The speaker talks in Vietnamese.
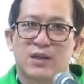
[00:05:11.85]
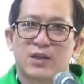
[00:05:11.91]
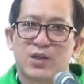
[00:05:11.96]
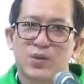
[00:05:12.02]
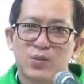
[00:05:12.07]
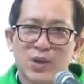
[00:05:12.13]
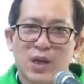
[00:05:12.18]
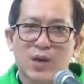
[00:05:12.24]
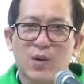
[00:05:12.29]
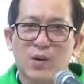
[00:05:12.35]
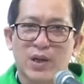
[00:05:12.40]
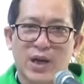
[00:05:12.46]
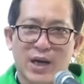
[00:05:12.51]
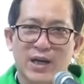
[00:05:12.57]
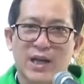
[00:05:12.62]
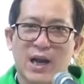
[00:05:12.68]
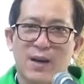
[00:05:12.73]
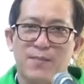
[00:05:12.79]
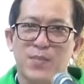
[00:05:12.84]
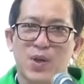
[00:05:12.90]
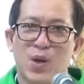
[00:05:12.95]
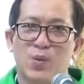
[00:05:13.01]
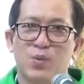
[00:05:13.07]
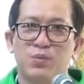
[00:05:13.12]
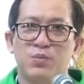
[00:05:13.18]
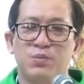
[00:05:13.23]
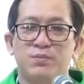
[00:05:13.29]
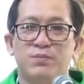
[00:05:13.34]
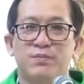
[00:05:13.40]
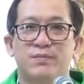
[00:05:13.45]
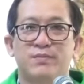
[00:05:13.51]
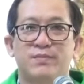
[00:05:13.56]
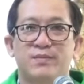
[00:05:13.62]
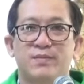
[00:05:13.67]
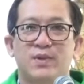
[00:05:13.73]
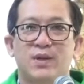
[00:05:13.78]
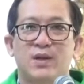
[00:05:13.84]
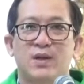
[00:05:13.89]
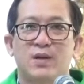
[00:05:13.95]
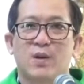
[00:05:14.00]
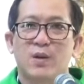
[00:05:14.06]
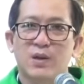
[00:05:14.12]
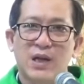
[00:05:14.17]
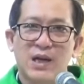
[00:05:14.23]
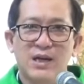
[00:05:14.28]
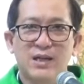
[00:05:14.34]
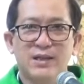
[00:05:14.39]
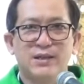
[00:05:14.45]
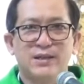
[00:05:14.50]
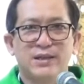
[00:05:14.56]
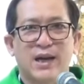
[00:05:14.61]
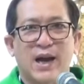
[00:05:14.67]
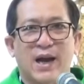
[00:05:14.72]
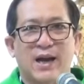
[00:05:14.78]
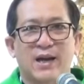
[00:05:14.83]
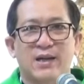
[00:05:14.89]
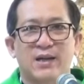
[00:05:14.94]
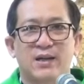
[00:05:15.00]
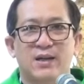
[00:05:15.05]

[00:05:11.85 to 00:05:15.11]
chúng ta có thể tham nhũng, có thể lường gạt,